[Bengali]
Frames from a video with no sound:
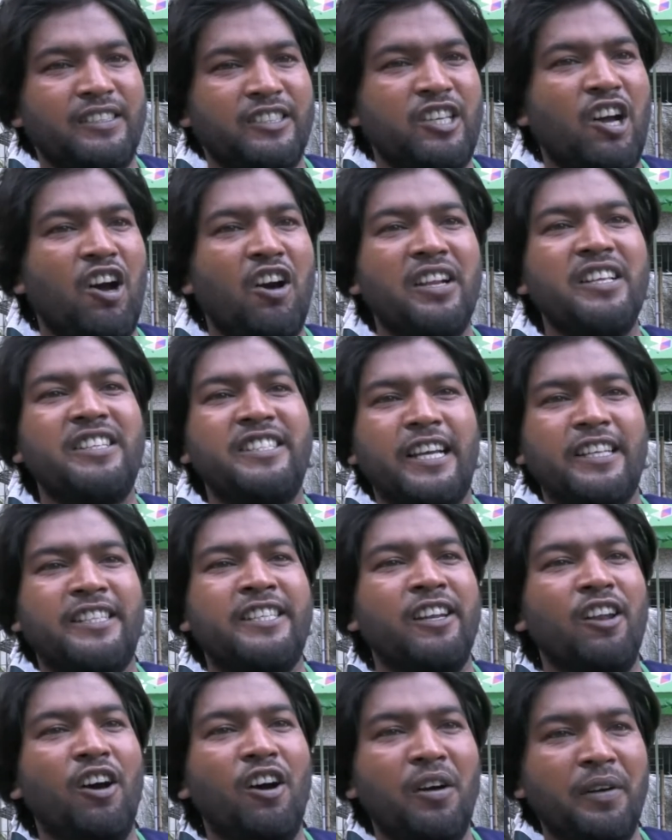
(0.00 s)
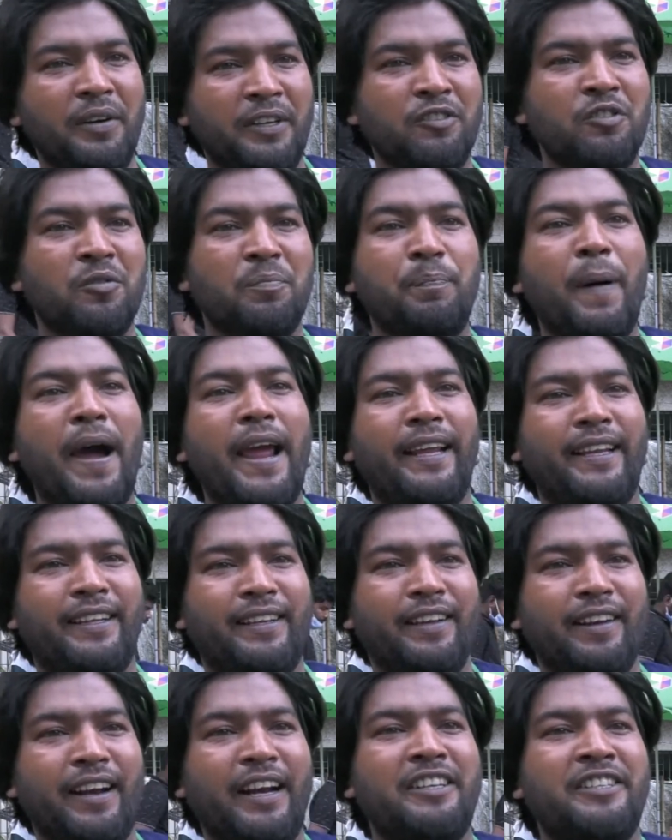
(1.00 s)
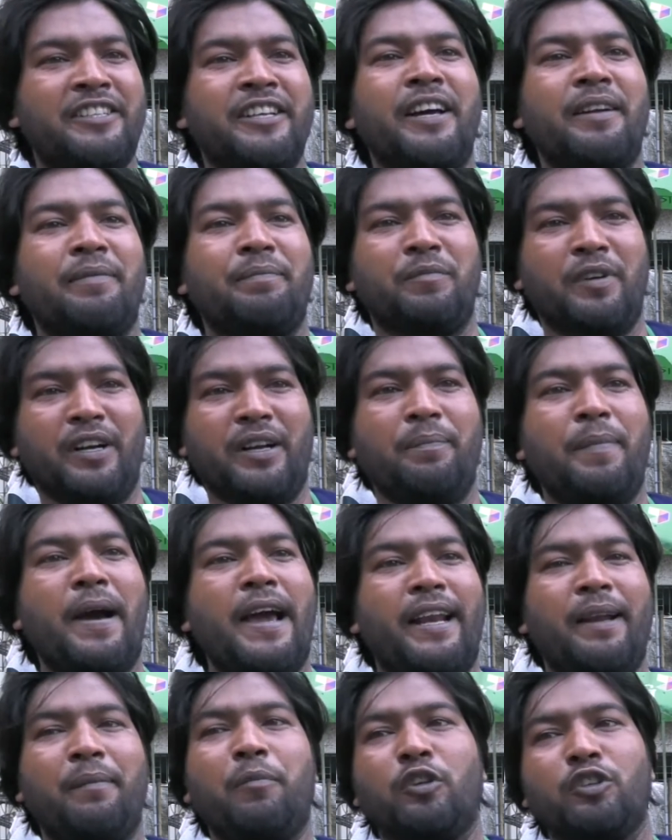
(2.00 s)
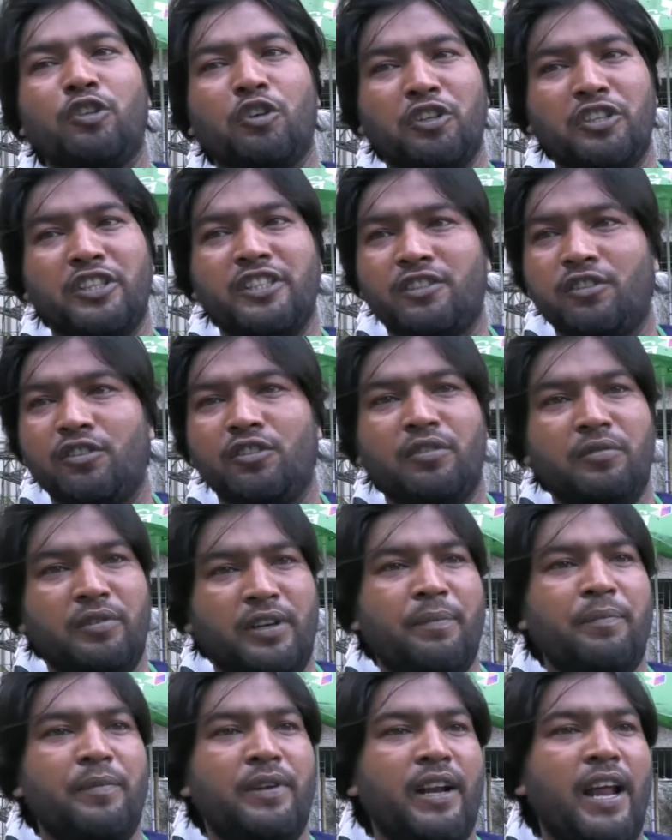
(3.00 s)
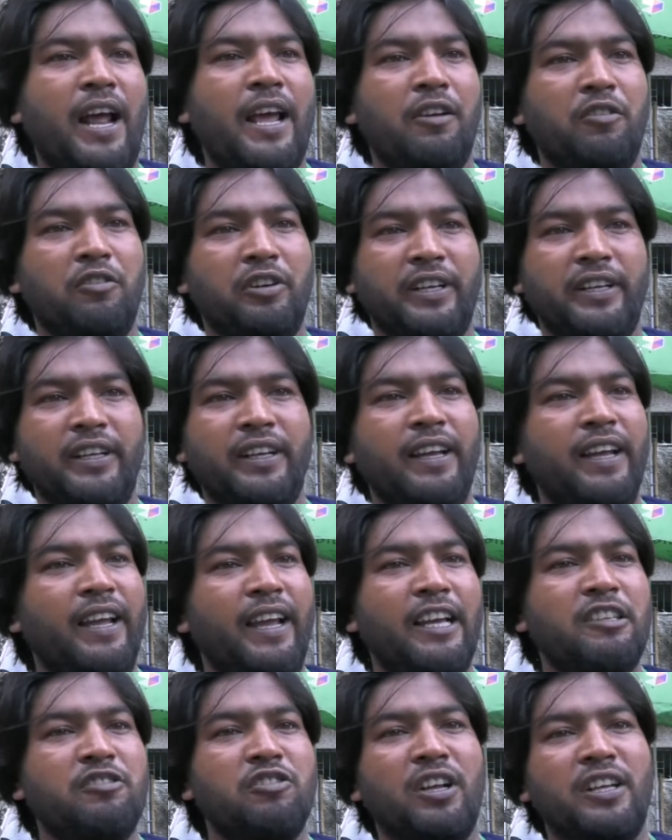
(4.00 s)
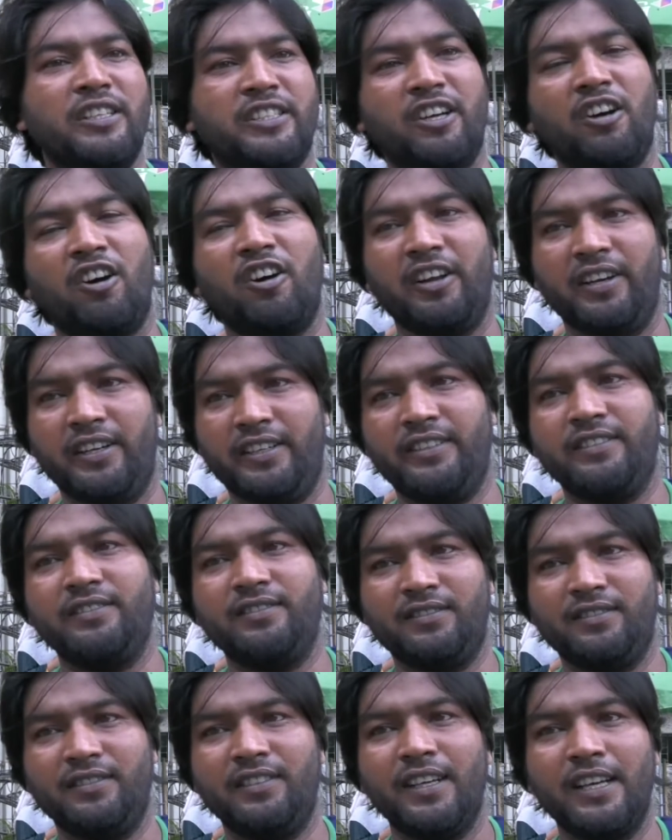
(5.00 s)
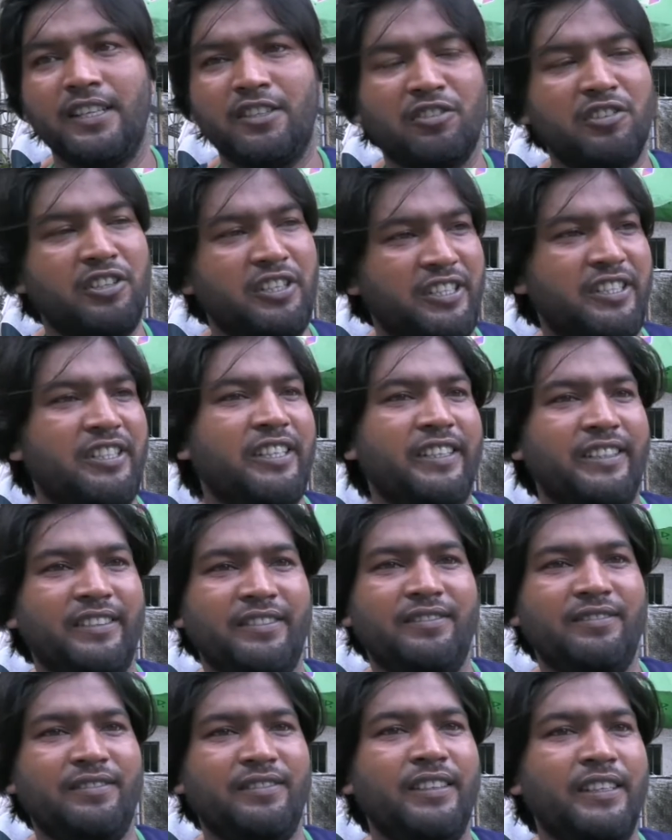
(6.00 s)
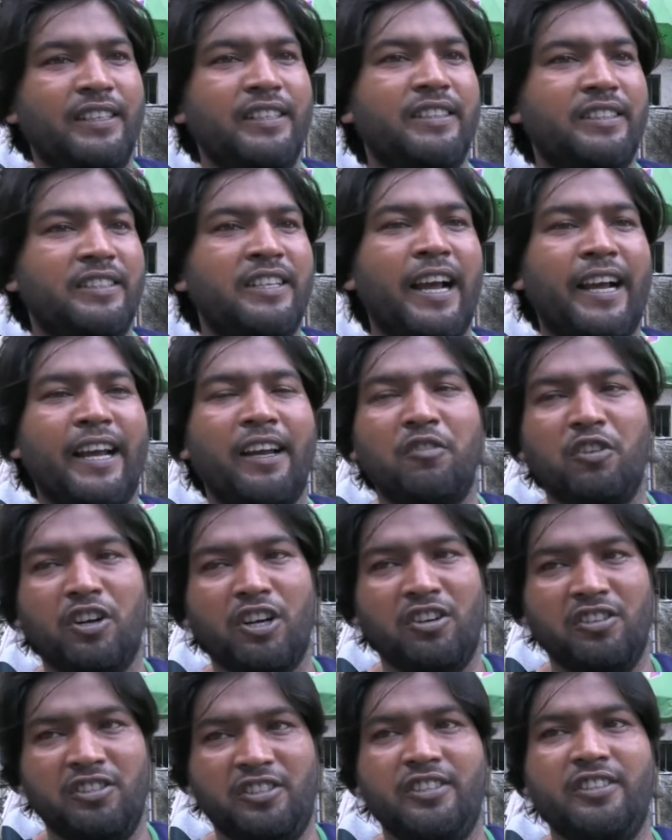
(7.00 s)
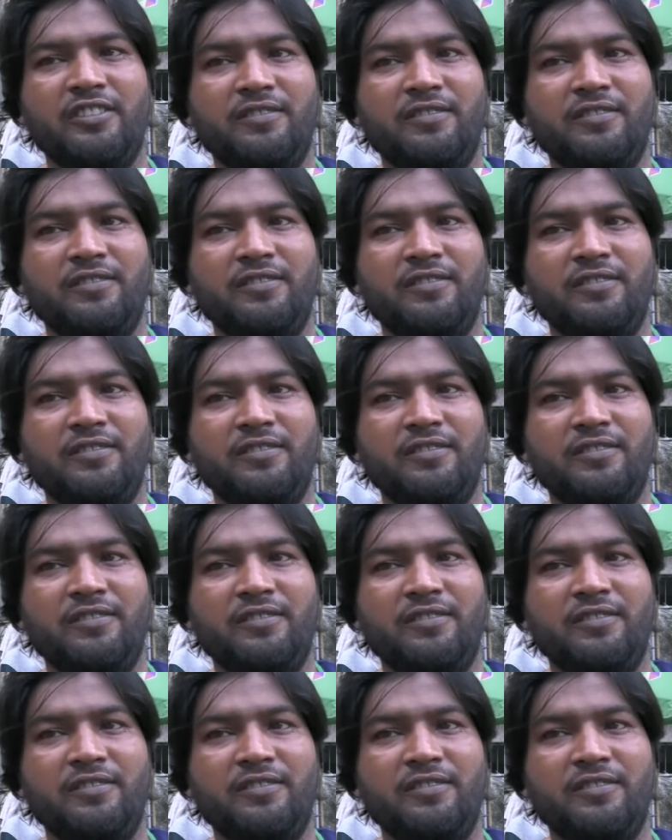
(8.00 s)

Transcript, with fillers: যাওয়ার ইচ্ছা ছিল কিন্তু বাইক রাইড শেয়ার মানে বাইরে বন্ধ করে দিছিল আপনার হাই রোডে এই জন্য আর যাওয়া হয়নি এই জন্য ঈদে ঈদ ঢাকায় করা হয়েছে